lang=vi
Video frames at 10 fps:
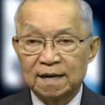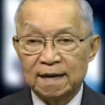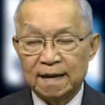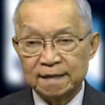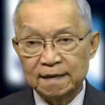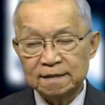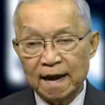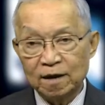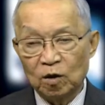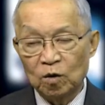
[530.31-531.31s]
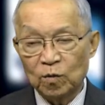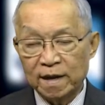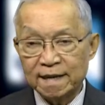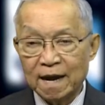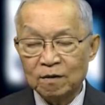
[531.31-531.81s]
là những thái độ
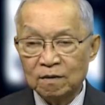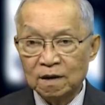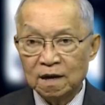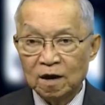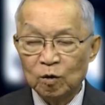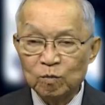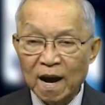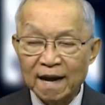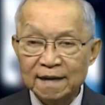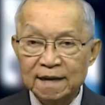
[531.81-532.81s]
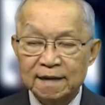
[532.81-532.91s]
ngoại giao hung hăng,